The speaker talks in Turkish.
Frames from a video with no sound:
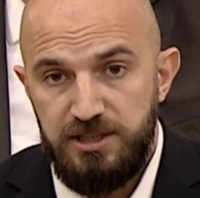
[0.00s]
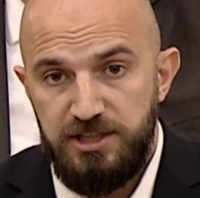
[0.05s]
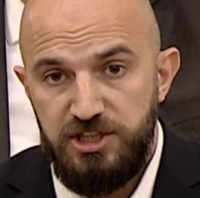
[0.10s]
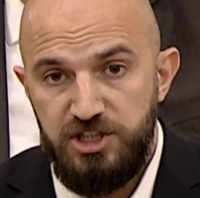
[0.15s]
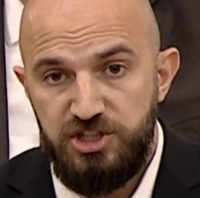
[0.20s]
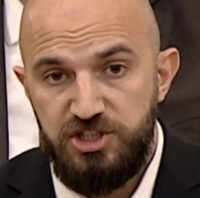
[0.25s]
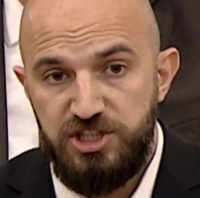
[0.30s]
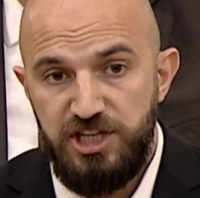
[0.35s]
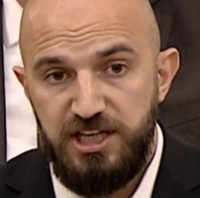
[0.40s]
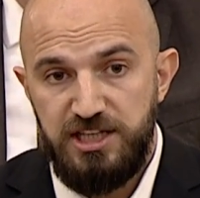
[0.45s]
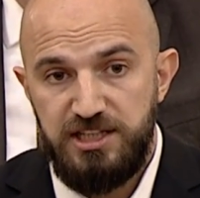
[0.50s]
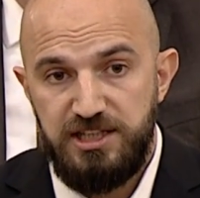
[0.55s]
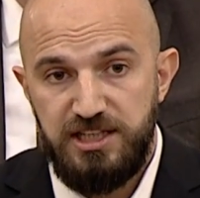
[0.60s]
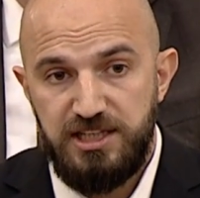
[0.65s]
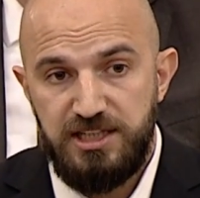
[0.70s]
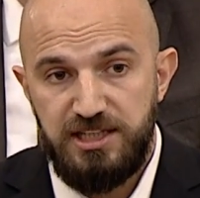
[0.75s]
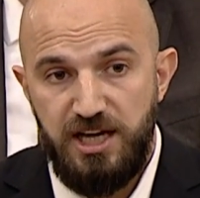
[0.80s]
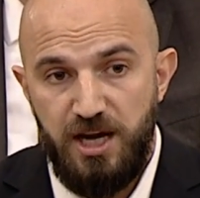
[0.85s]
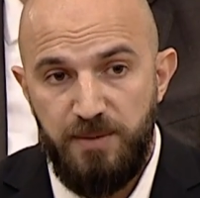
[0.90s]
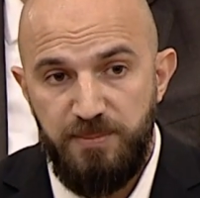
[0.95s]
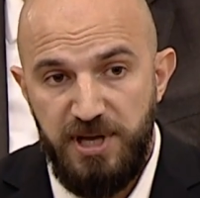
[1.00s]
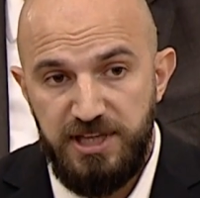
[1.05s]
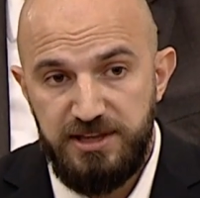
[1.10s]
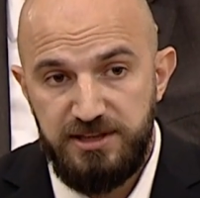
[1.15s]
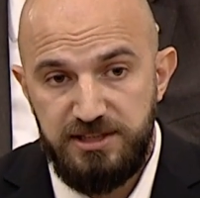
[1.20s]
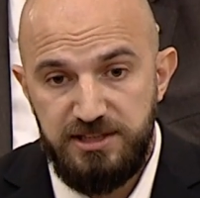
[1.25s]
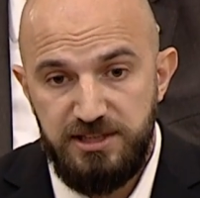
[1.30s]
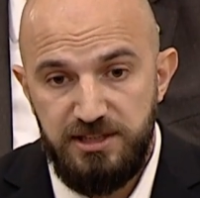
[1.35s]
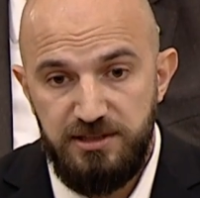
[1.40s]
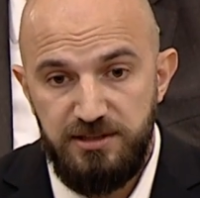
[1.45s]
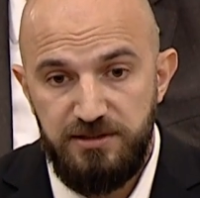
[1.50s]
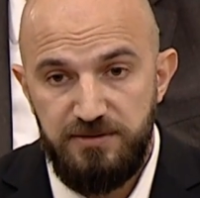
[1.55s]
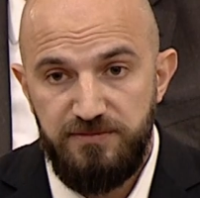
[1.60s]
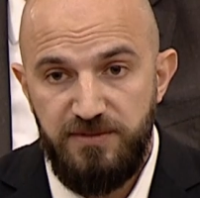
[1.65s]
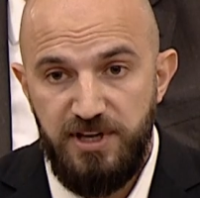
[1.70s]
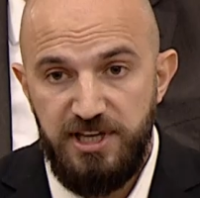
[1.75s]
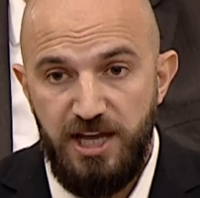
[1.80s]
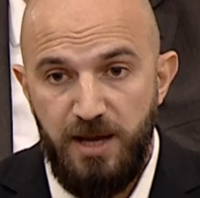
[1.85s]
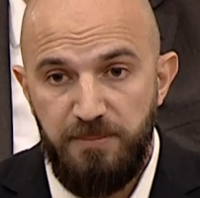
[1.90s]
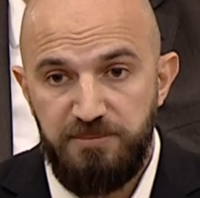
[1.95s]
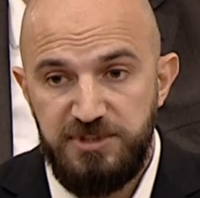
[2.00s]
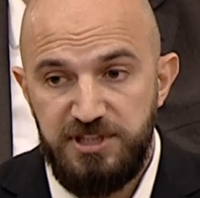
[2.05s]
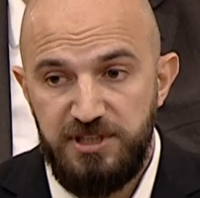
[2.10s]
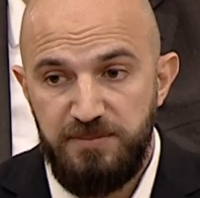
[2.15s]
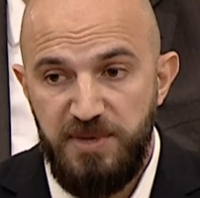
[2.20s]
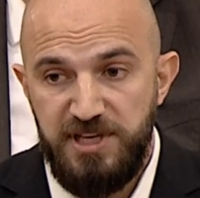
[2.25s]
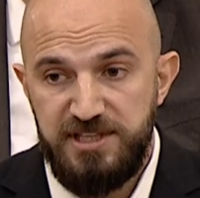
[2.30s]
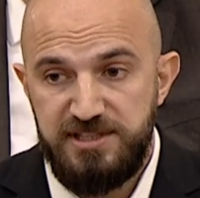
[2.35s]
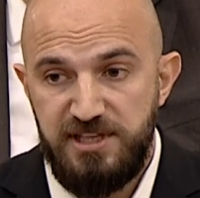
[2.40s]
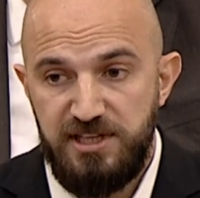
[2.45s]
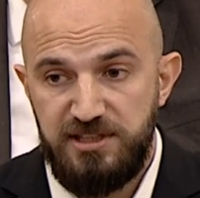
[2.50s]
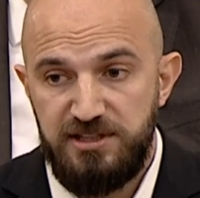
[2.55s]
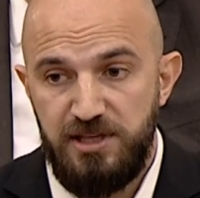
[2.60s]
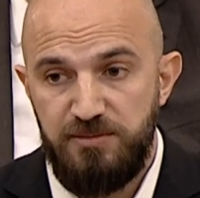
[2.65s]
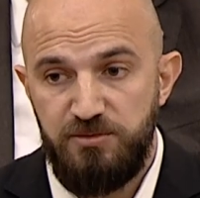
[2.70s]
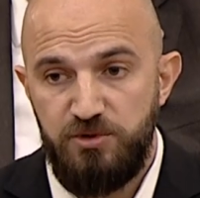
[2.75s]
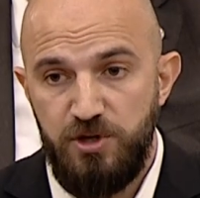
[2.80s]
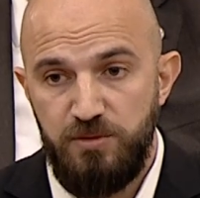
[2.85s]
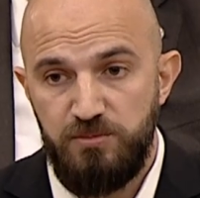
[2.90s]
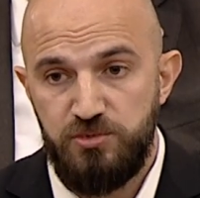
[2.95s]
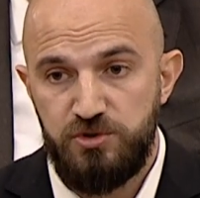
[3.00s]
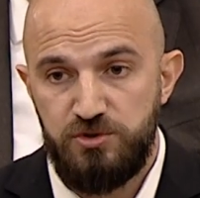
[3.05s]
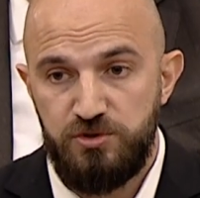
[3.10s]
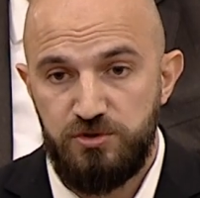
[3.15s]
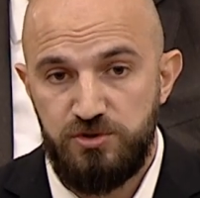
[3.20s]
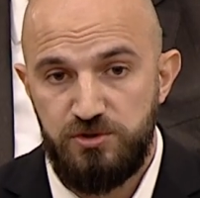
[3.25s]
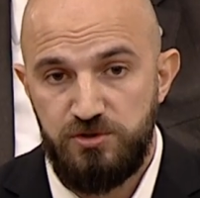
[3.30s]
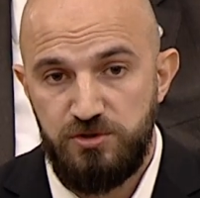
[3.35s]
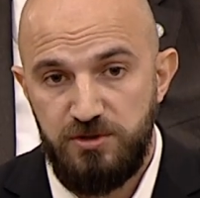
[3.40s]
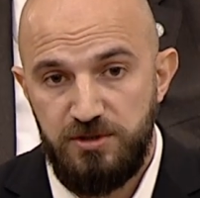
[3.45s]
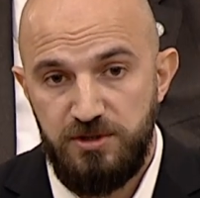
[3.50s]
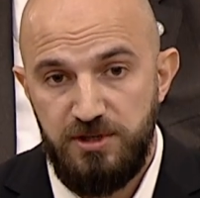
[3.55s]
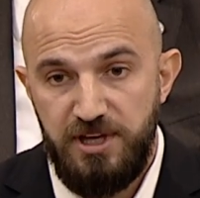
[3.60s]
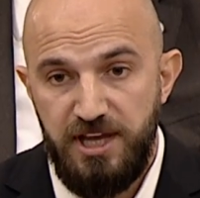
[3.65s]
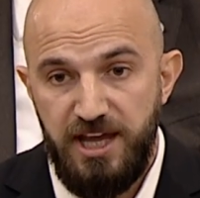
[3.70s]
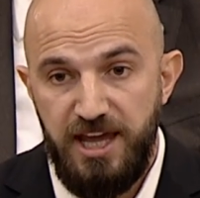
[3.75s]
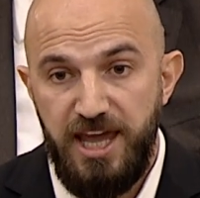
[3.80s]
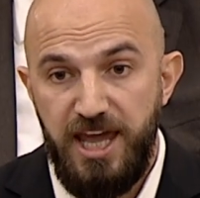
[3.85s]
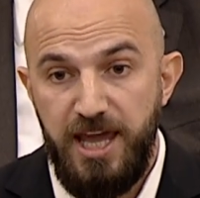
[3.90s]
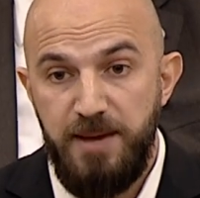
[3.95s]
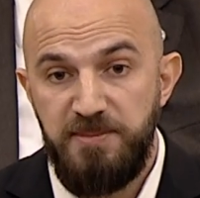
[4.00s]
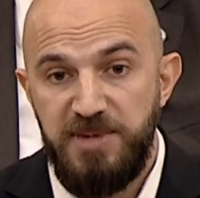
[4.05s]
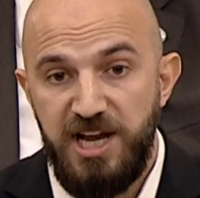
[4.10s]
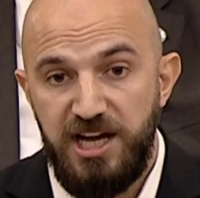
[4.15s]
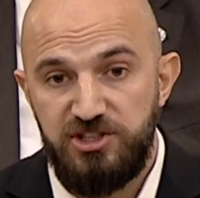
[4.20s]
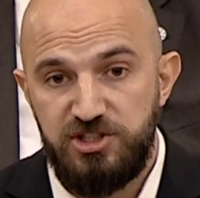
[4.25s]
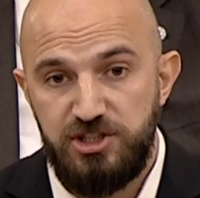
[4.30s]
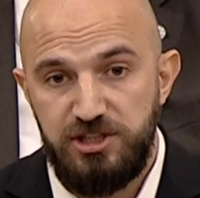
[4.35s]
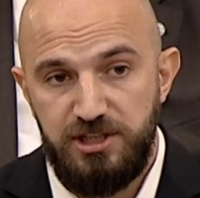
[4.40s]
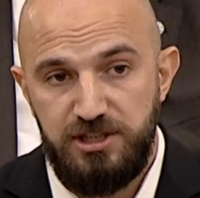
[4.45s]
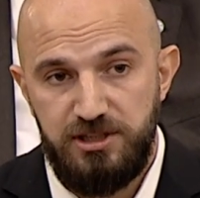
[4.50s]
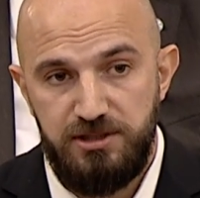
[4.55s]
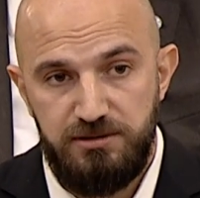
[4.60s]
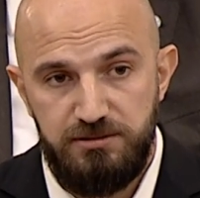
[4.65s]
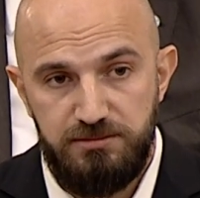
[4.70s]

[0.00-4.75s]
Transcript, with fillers: İş yerini kapattı ve yaptığı meslek ne biliyor musunuz? Emlakçılık.